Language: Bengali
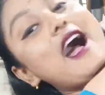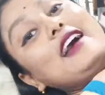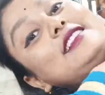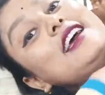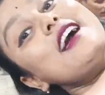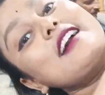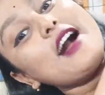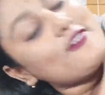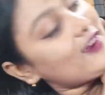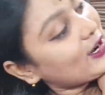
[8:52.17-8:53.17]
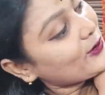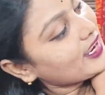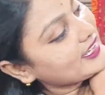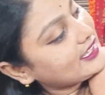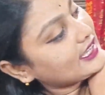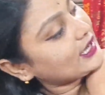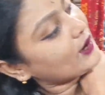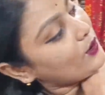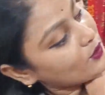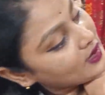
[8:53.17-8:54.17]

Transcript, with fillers: হাত কাভার হয়ে গিয়েও